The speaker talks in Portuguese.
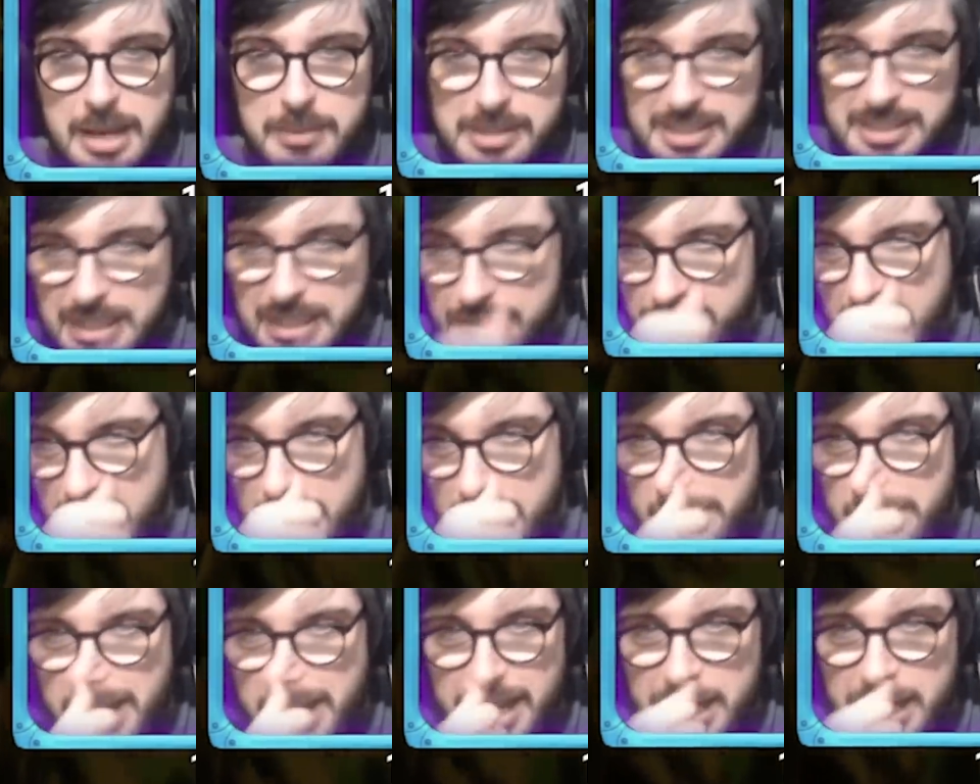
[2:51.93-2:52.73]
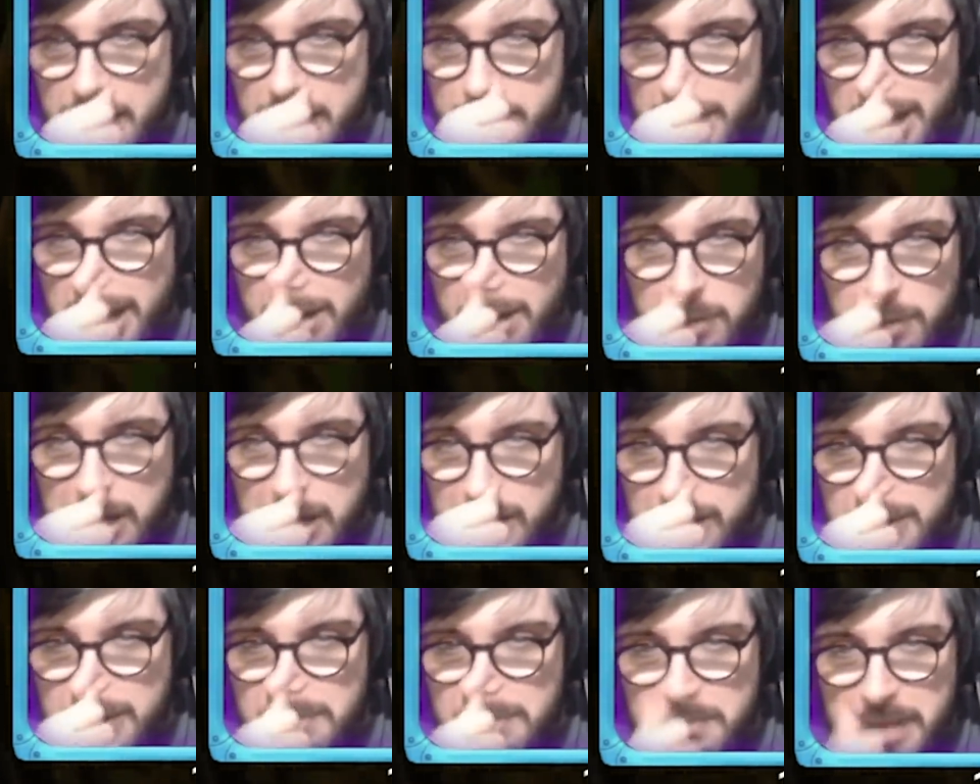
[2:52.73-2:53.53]
mas a vibe ainda é,
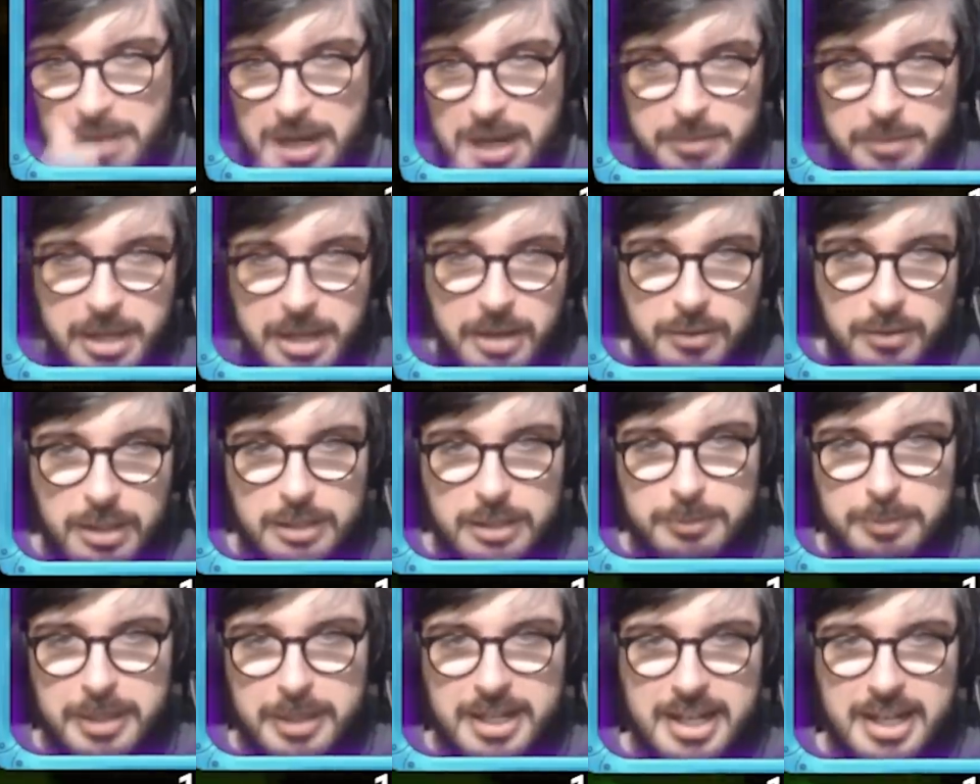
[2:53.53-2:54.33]
64, é Mario 64 pra